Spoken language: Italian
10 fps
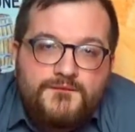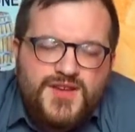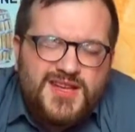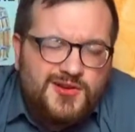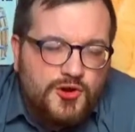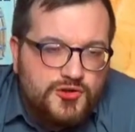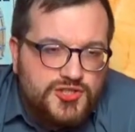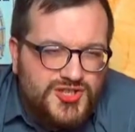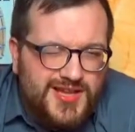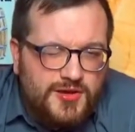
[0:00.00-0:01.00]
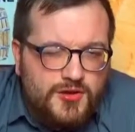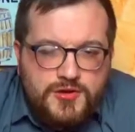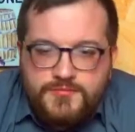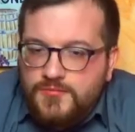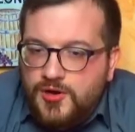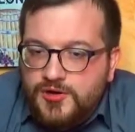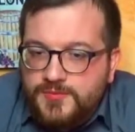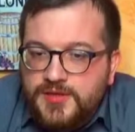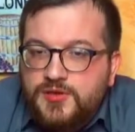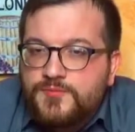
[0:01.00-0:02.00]
Vino secco,
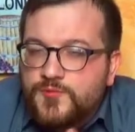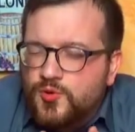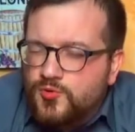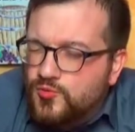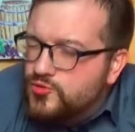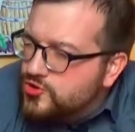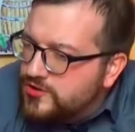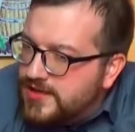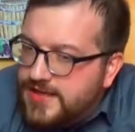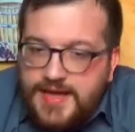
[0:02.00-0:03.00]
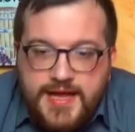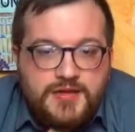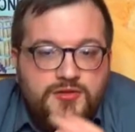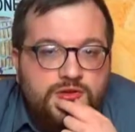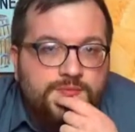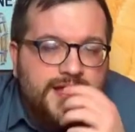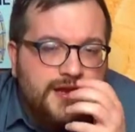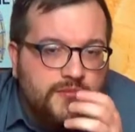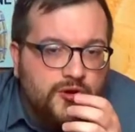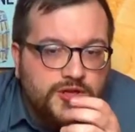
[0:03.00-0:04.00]
morbido, con un gusto delicato e
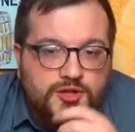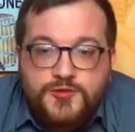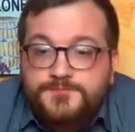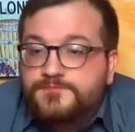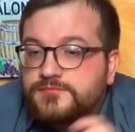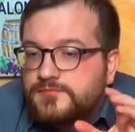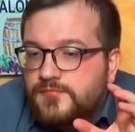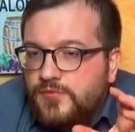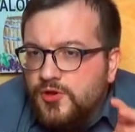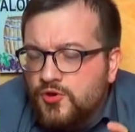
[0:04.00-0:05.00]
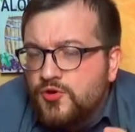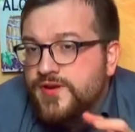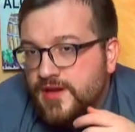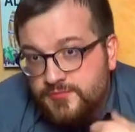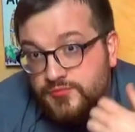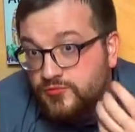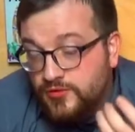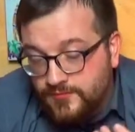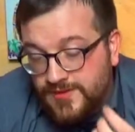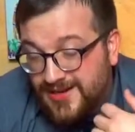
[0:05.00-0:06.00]
armonico con
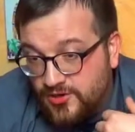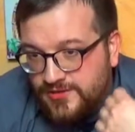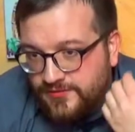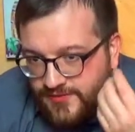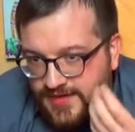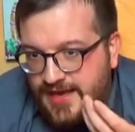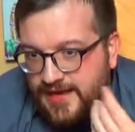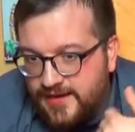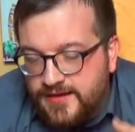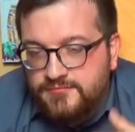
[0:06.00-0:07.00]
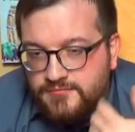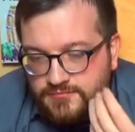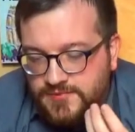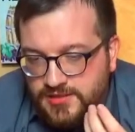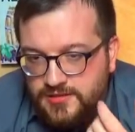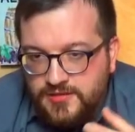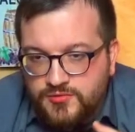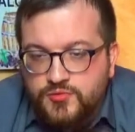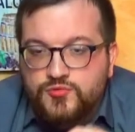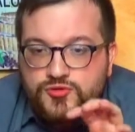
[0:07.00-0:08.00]
appunto la nota finale di
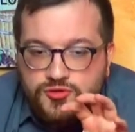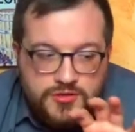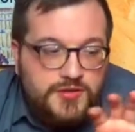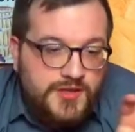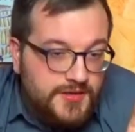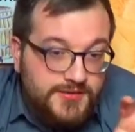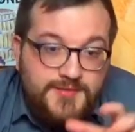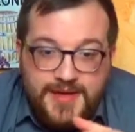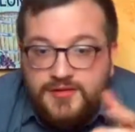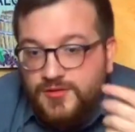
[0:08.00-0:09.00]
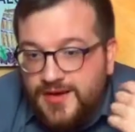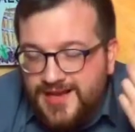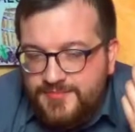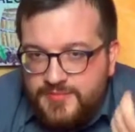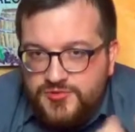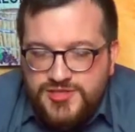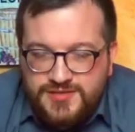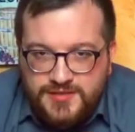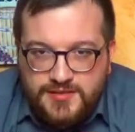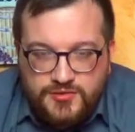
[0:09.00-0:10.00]
retrogusto di mandorla che abbiamo
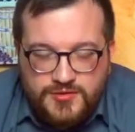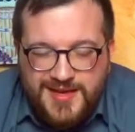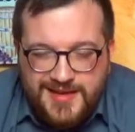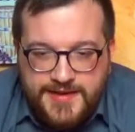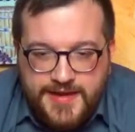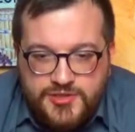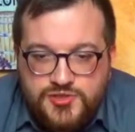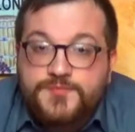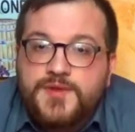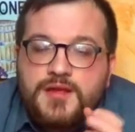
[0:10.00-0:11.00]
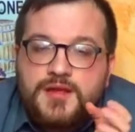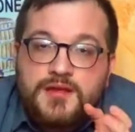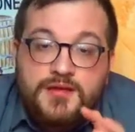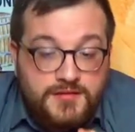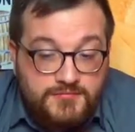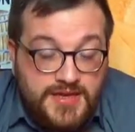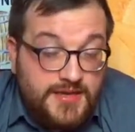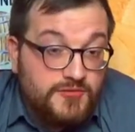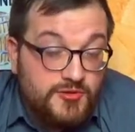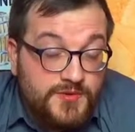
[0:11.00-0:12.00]
sentito al naso.
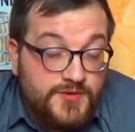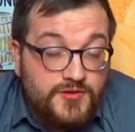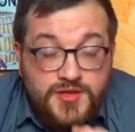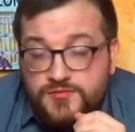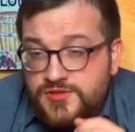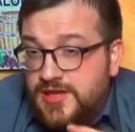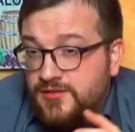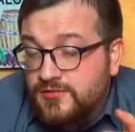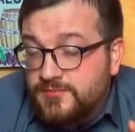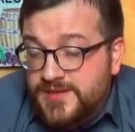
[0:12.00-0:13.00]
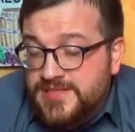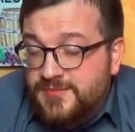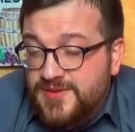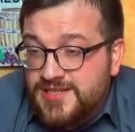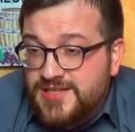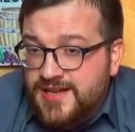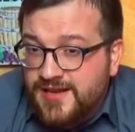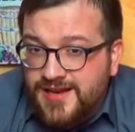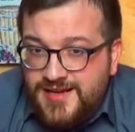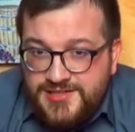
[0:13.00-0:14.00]
Bene, dopo averlo degustato passiamo ad
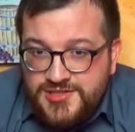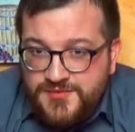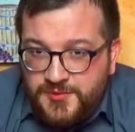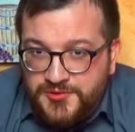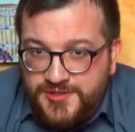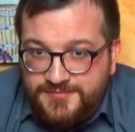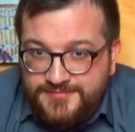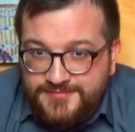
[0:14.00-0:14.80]
assegnare i classici voti.